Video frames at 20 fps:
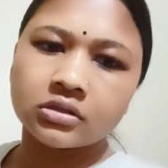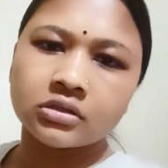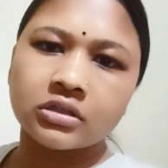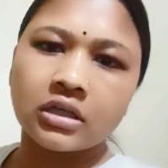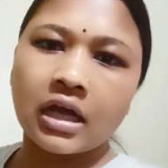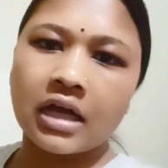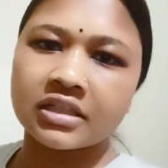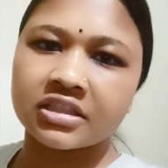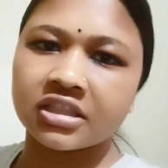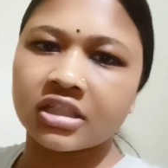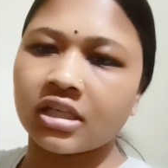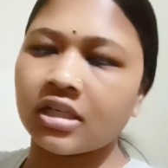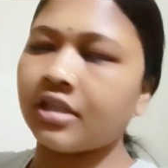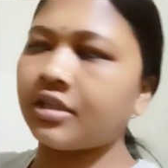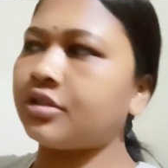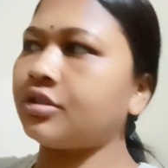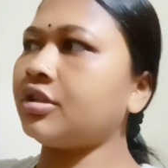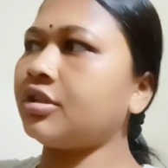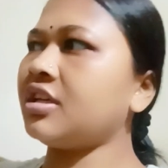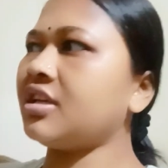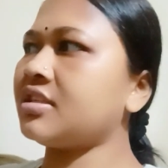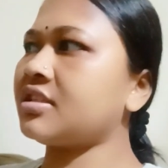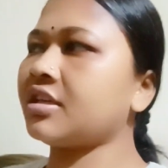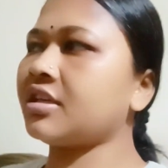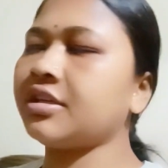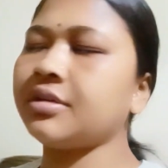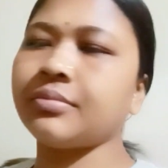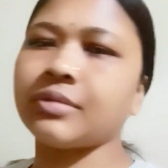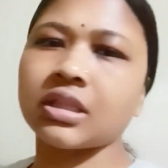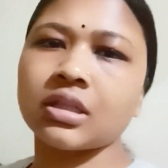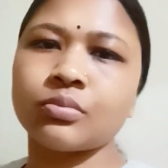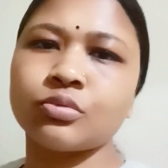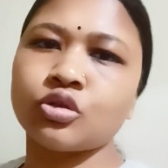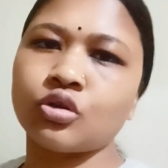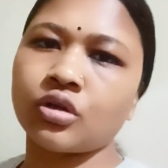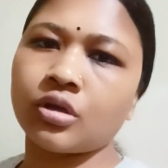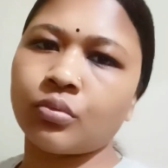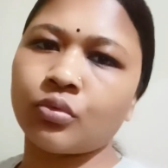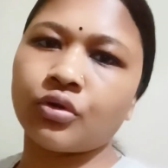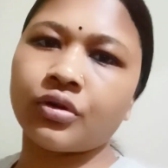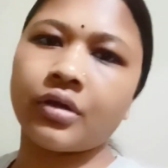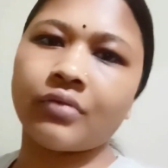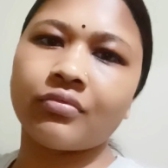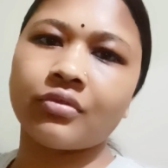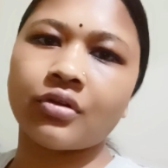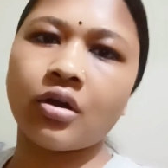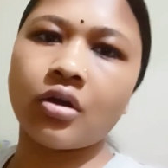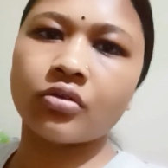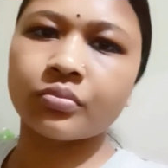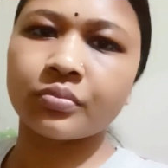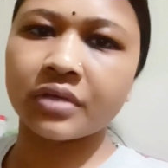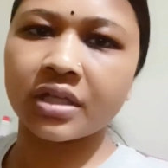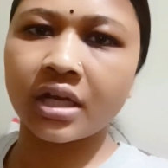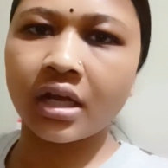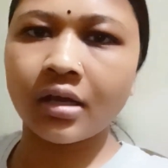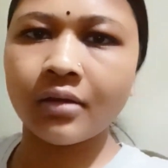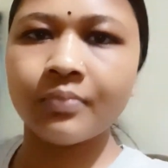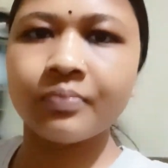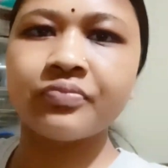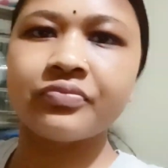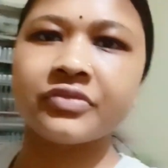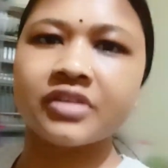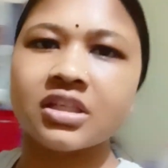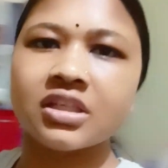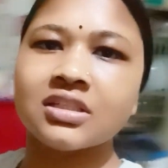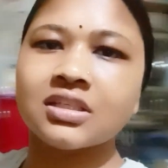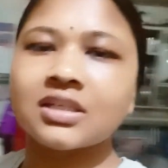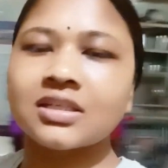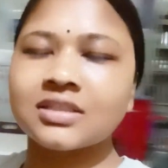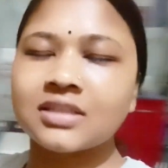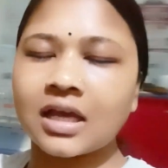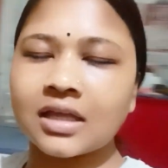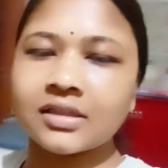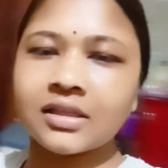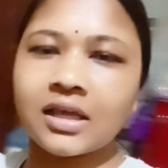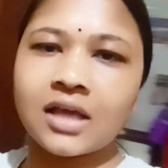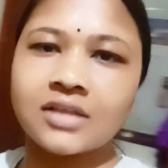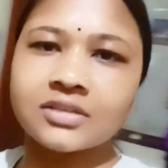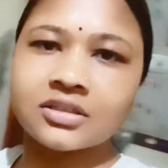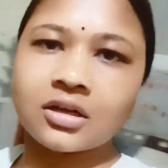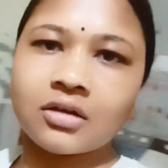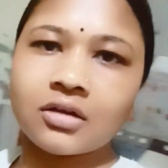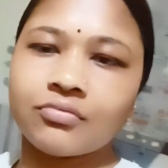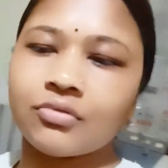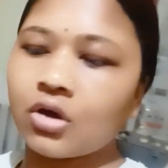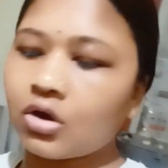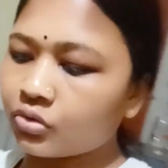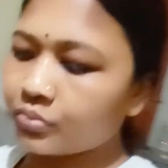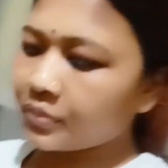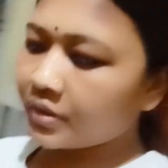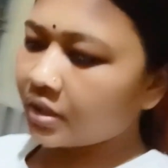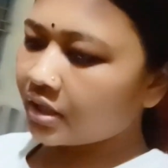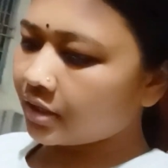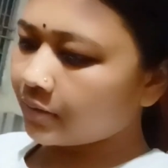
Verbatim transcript: आज के लिए ऐसे ही मतलब छोटा मोटा ब्लॉग मेरा इसी के साथ ही आज का ब्लॉग मैं